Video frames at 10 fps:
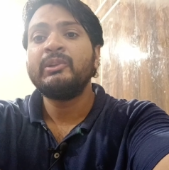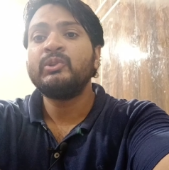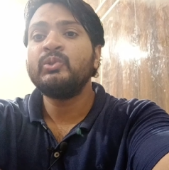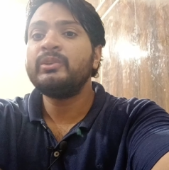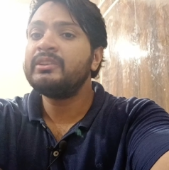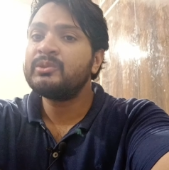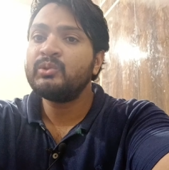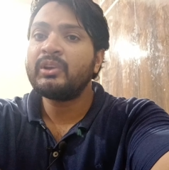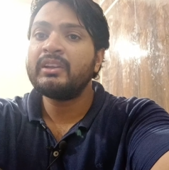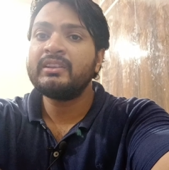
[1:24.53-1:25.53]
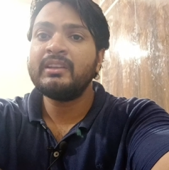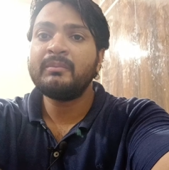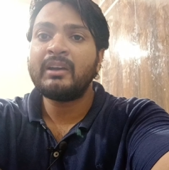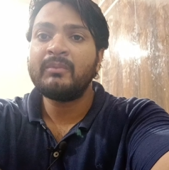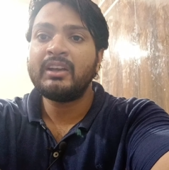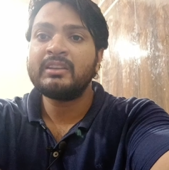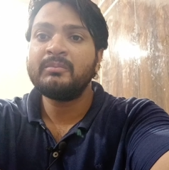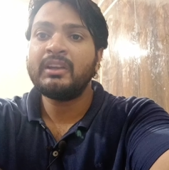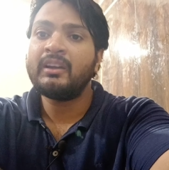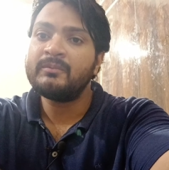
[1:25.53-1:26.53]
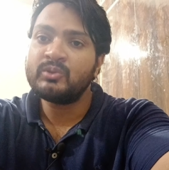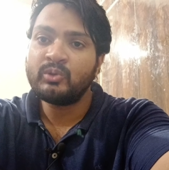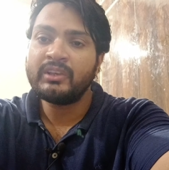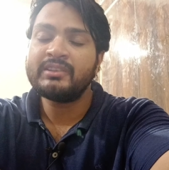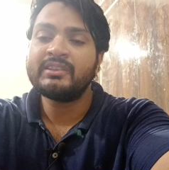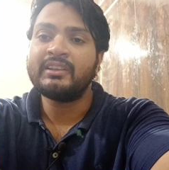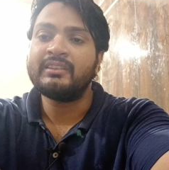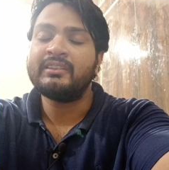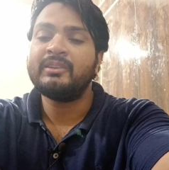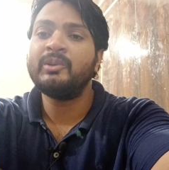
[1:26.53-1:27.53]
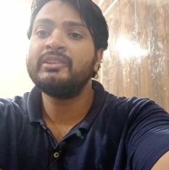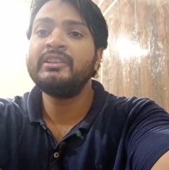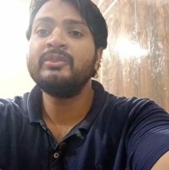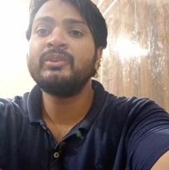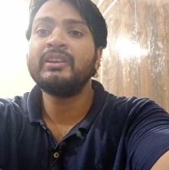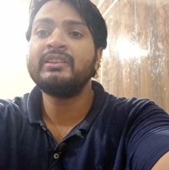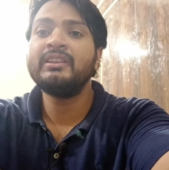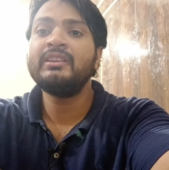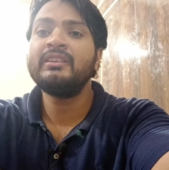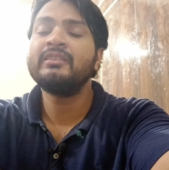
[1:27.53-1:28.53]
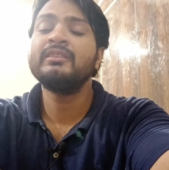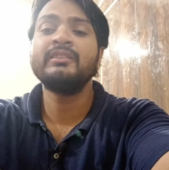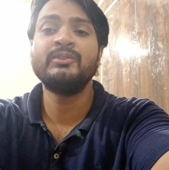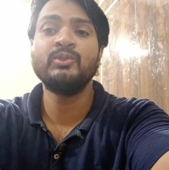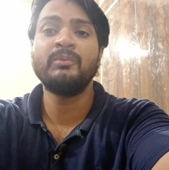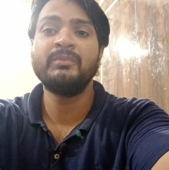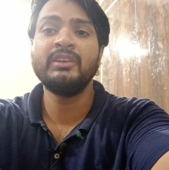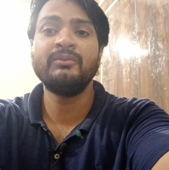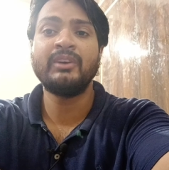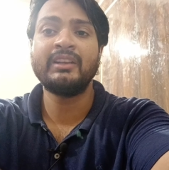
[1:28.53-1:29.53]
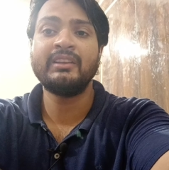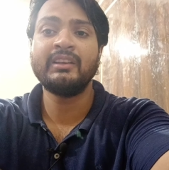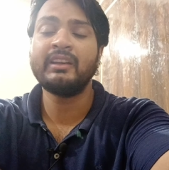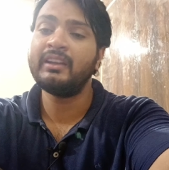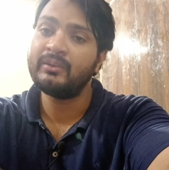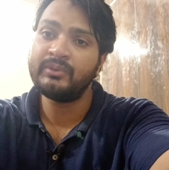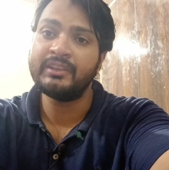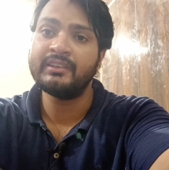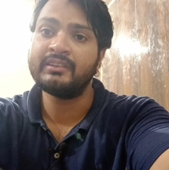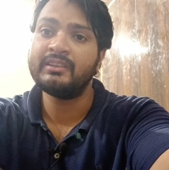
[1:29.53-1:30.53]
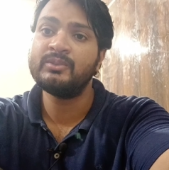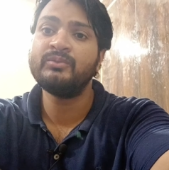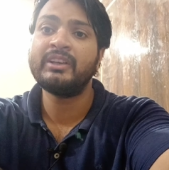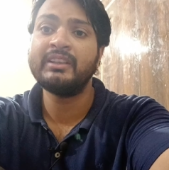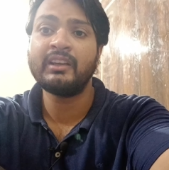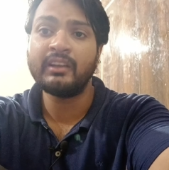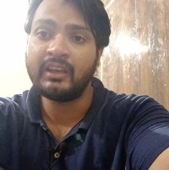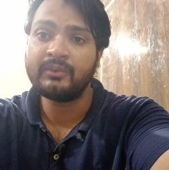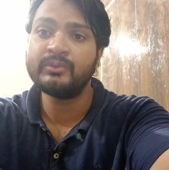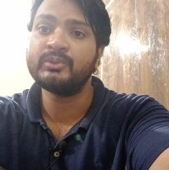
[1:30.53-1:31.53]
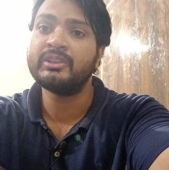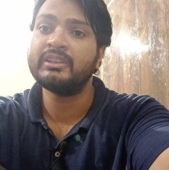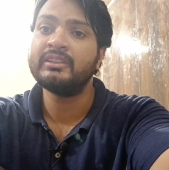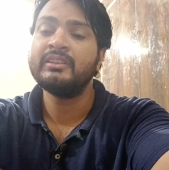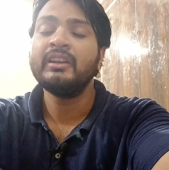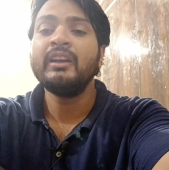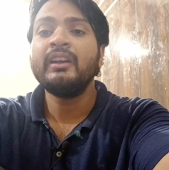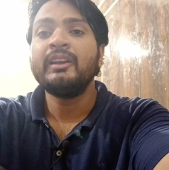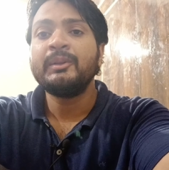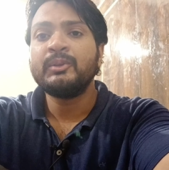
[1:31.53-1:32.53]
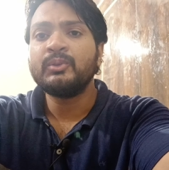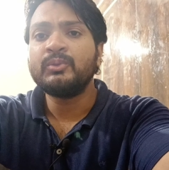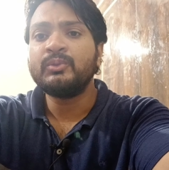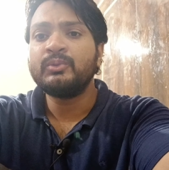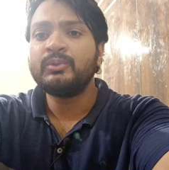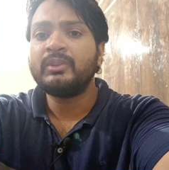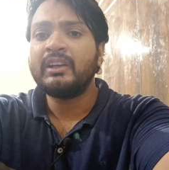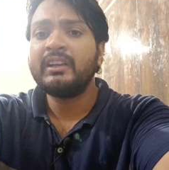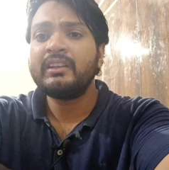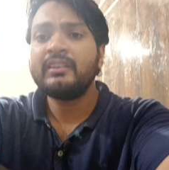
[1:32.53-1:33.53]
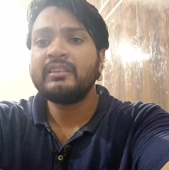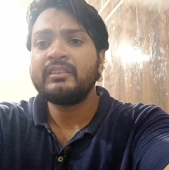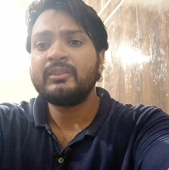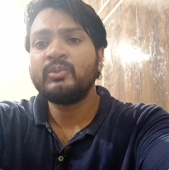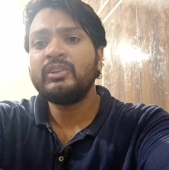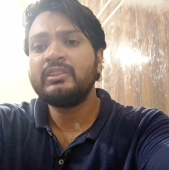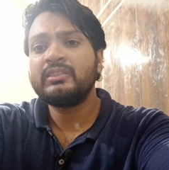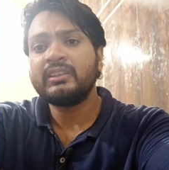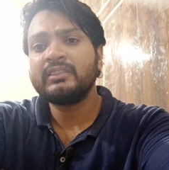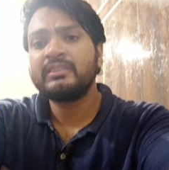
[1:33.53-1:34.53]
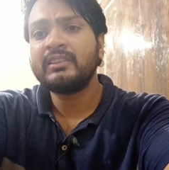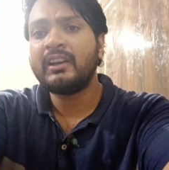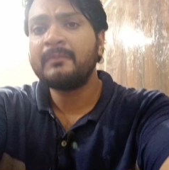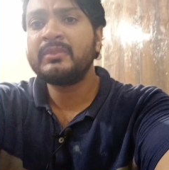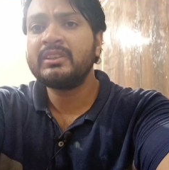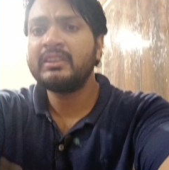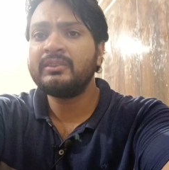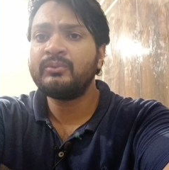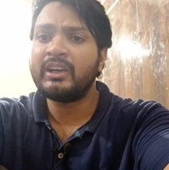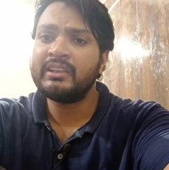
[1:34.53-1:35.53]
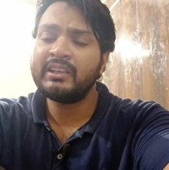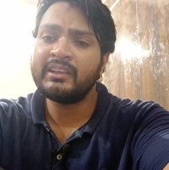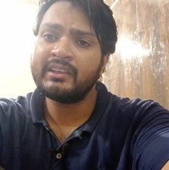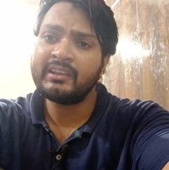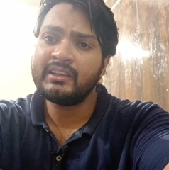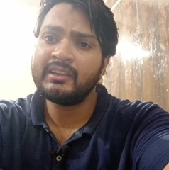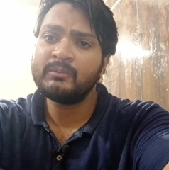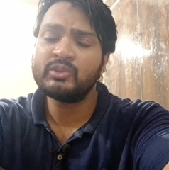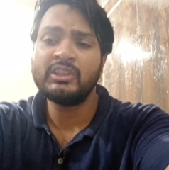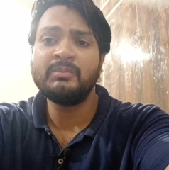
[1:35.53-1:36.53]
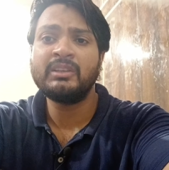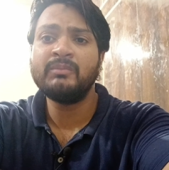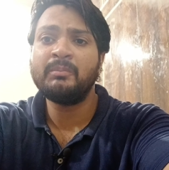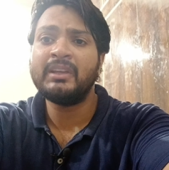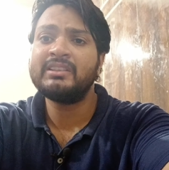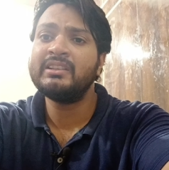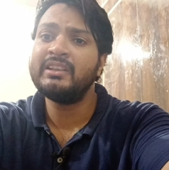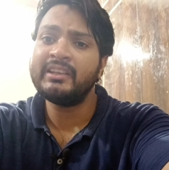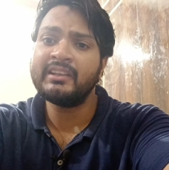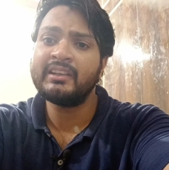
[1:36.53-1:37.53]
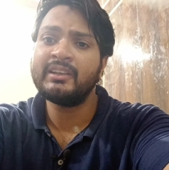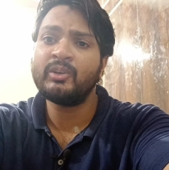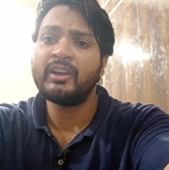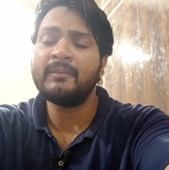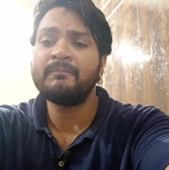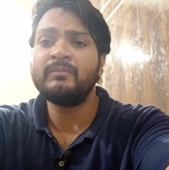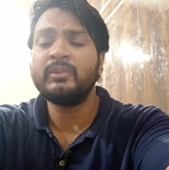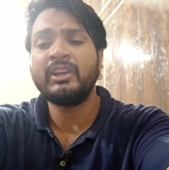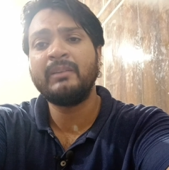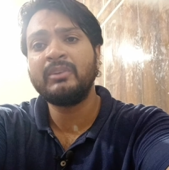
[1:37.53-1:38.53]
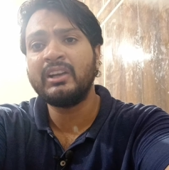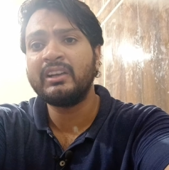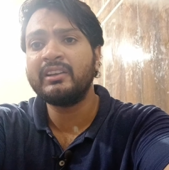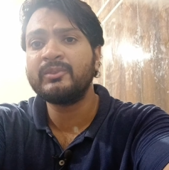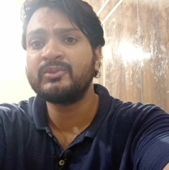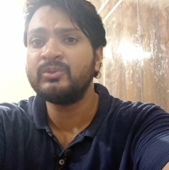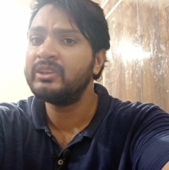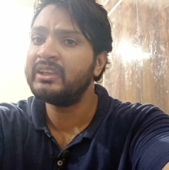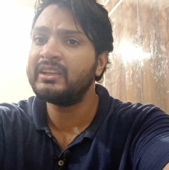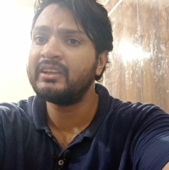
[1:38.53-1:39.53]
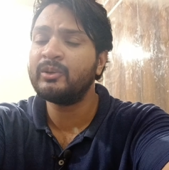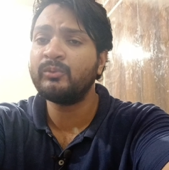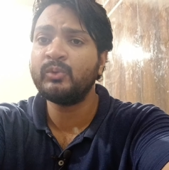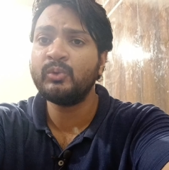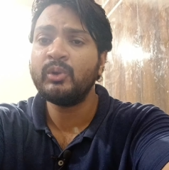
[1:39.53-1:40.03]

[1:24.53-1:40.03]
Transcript: तो इसको कहते हैं मामलात में कमज़ोर इंसान और इसी को कहते हैं जो अपनी वादा खिलाफ़ी करता है जो वादा खिलाफ होता है तो अगर कोई शख्स आपसे वादा करके मुसीबत में पैसे ले रहा है और आप रहम खा कर उसको दे रहे हैं और वो